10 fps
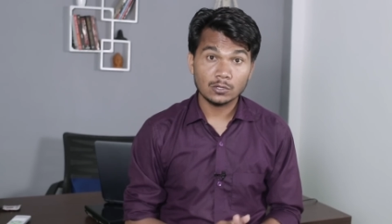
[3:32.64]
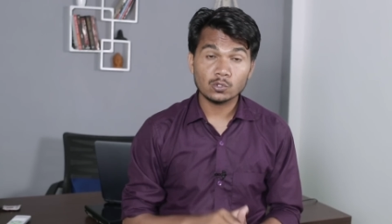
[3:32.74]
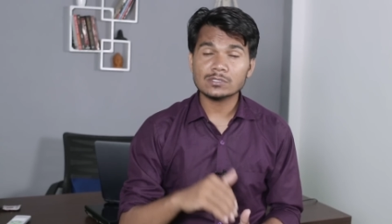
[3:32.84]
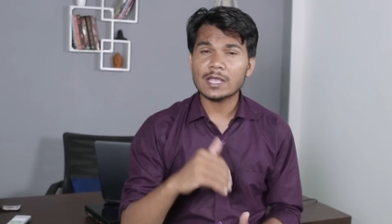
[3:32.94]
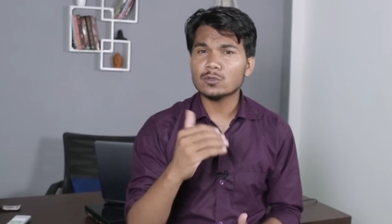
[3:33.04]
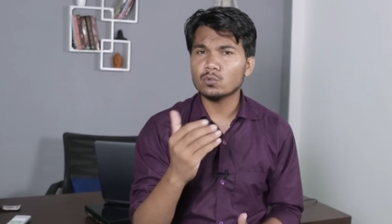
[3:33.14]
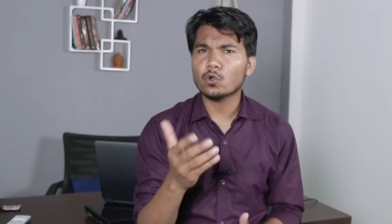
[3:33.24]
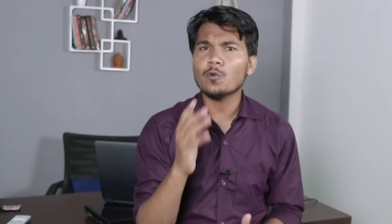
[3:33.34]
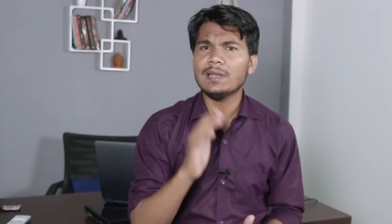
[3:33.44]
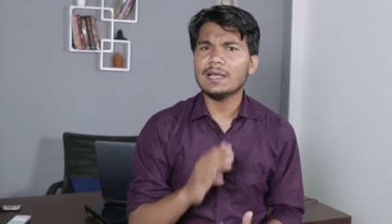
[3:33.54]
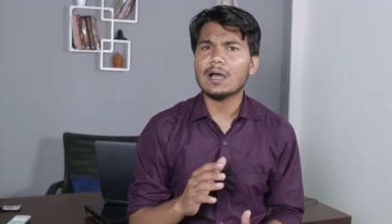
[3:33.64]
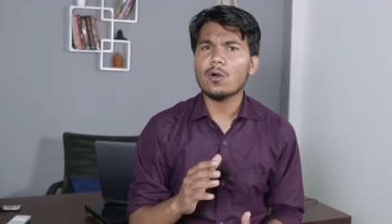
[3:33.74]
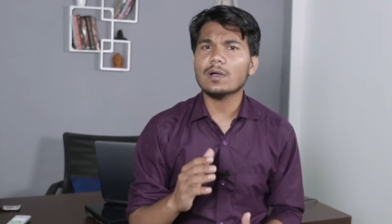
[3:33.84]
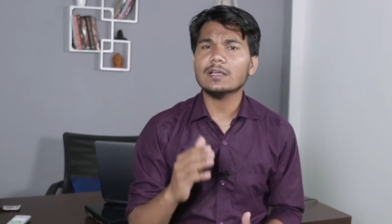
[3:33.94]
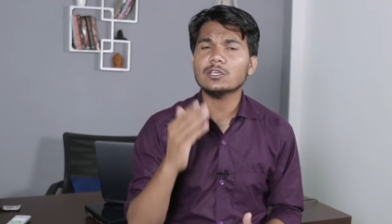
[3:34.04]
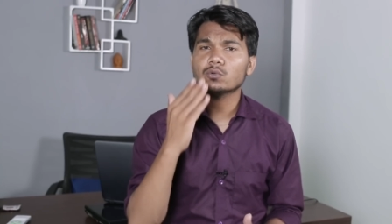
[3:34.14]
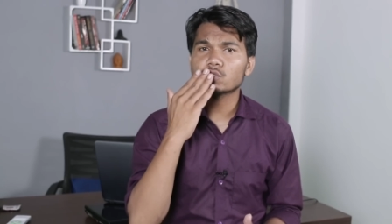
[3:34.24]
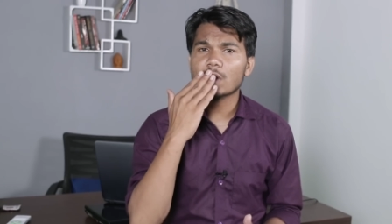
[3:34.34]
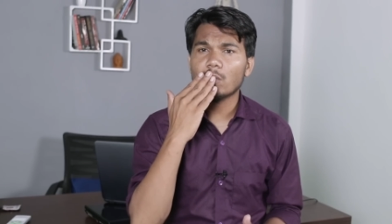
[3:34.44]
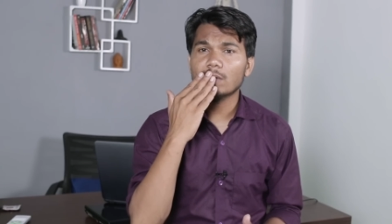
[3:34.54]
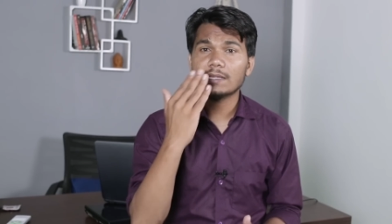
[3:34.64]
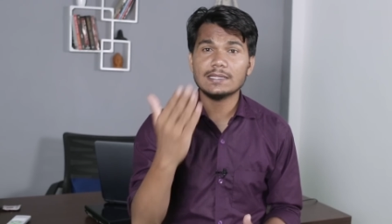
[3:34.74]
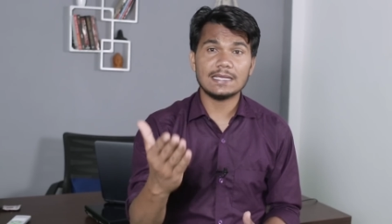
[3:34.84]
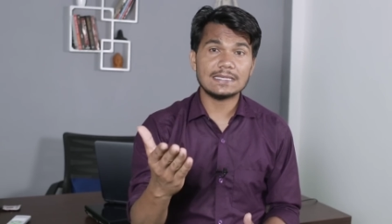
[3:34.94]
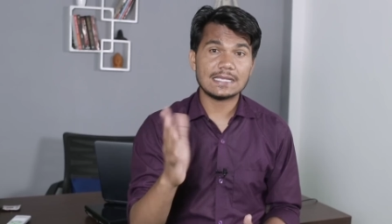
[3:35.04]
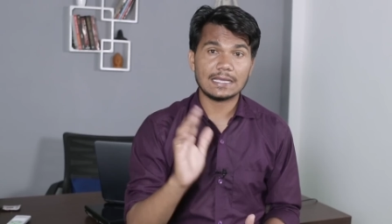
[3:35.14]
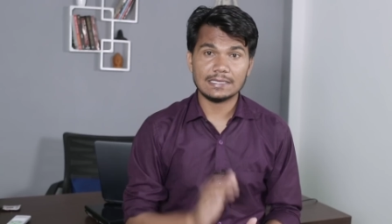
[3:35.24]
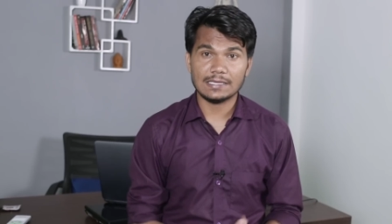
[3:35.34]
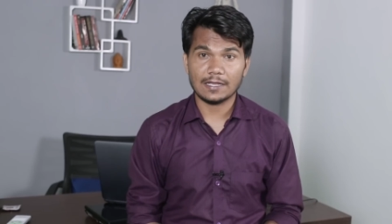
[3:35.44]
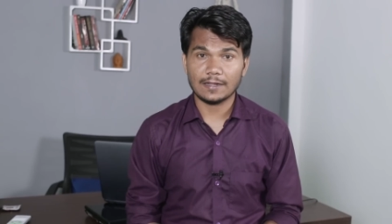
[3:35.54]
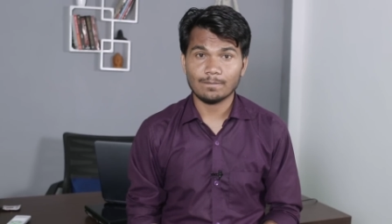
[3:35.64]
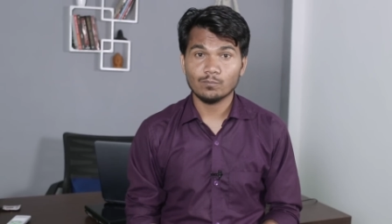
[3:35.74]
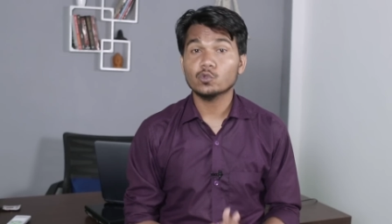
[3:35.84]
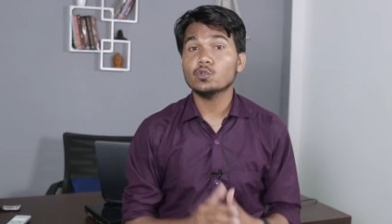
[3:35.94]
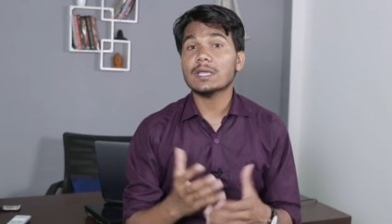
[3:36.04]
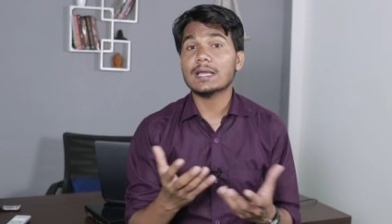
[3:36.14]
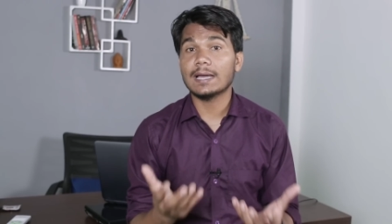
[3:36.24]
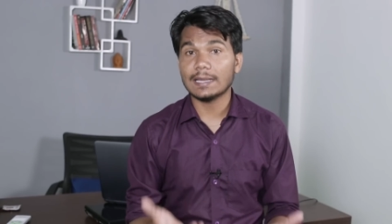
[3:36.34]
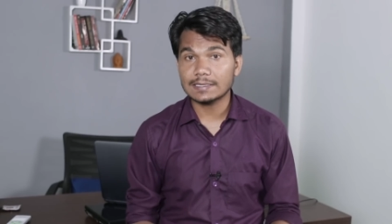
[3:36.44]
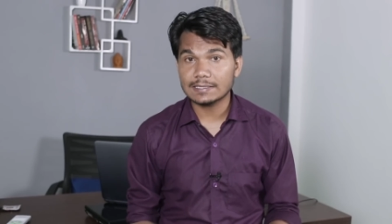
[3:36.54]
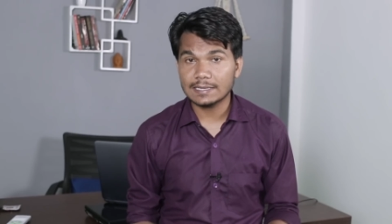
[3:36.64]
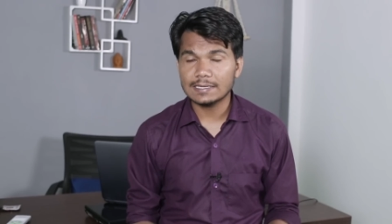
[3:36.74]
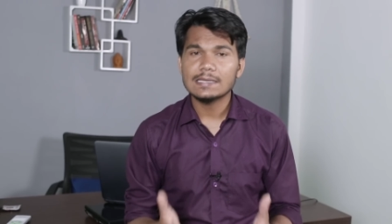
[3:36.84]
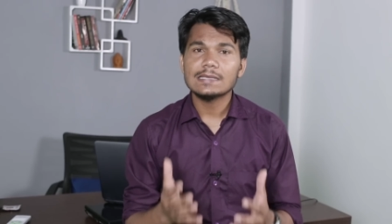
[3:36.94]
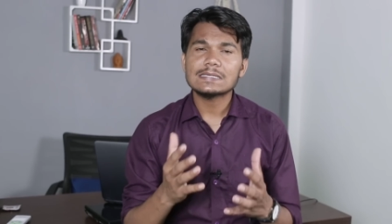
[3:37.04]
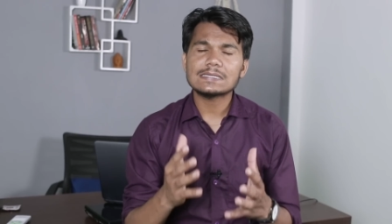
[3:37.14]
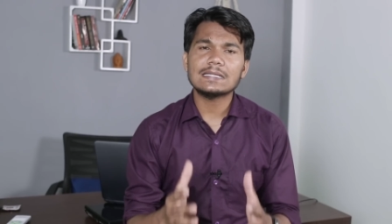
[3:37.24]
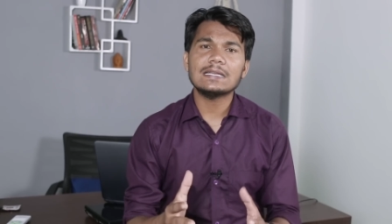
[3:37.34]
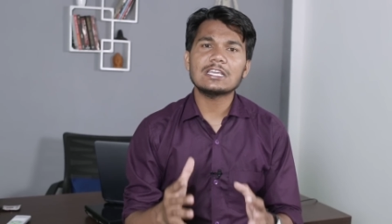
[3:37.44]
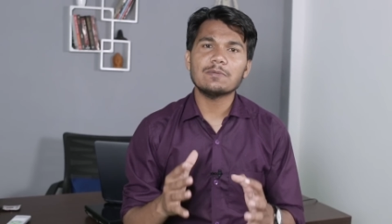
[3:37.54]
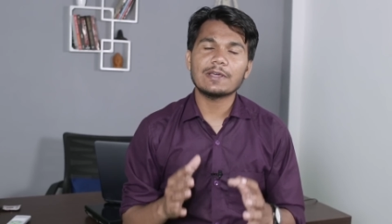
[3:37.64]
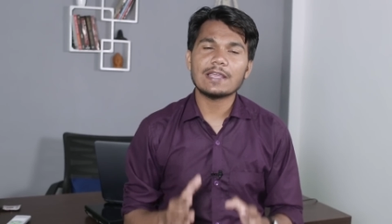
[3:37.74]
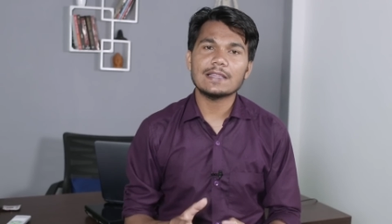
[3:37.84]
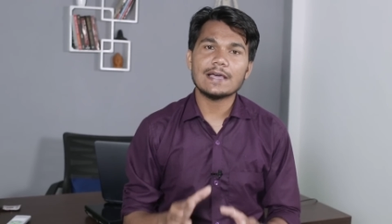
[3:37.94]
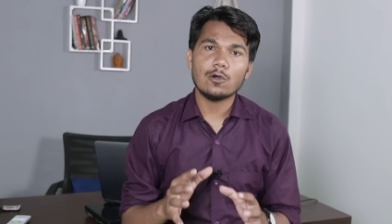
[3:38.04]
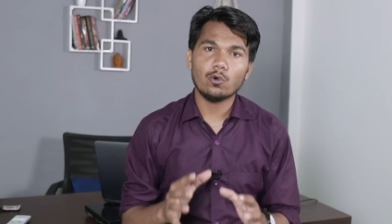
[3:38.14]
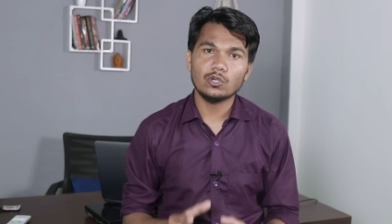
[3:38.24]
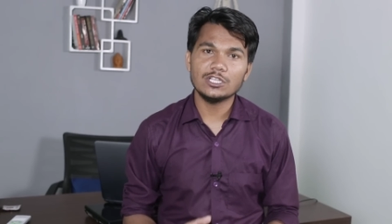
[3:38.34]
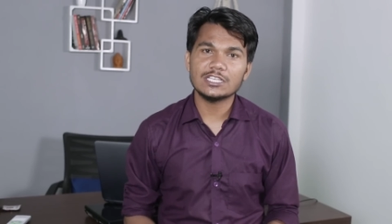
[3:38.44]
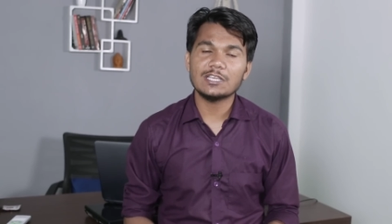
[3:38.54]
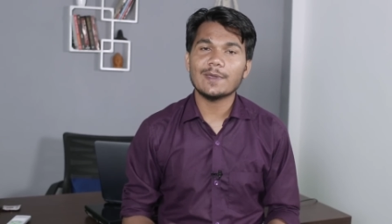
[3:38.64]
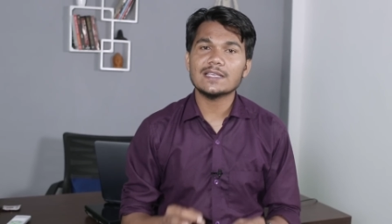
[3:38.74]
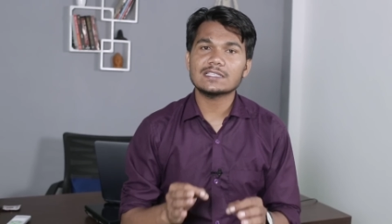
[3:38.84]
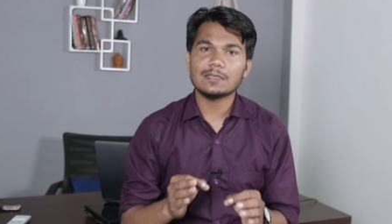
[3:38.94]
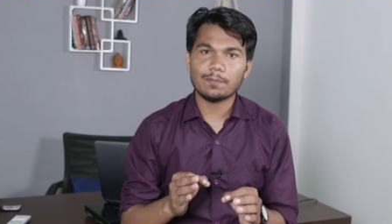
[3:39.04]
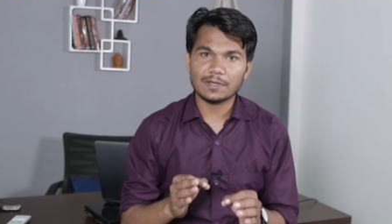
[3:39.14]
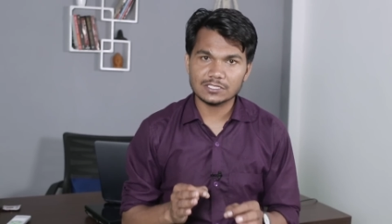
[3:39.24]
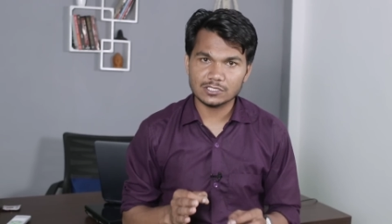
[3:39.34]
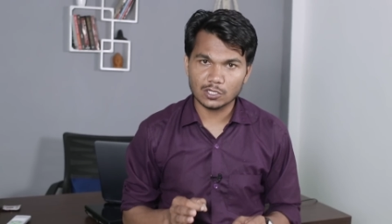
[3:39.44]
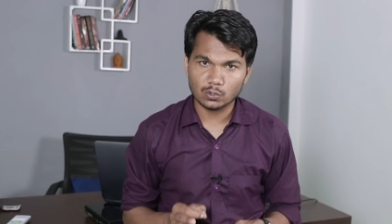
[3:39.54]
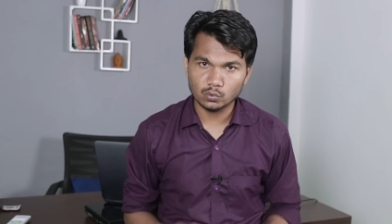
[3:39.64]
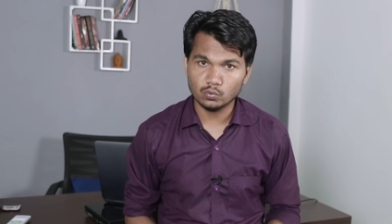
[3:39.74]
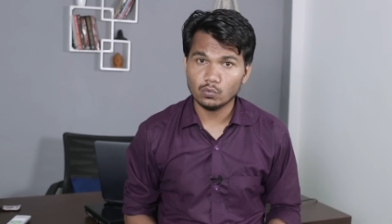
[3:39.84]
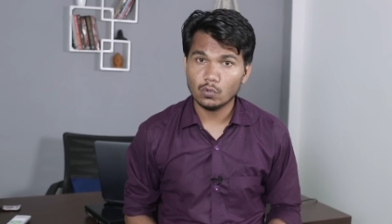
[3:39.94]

तो शायद उनको भी लगा होगा कि कुछ राहुल गांधी ने ऐसा किया है तो ये गलत है सदन की मर्यादा होनी चाहिए मैं इसके पक्षधर हूँ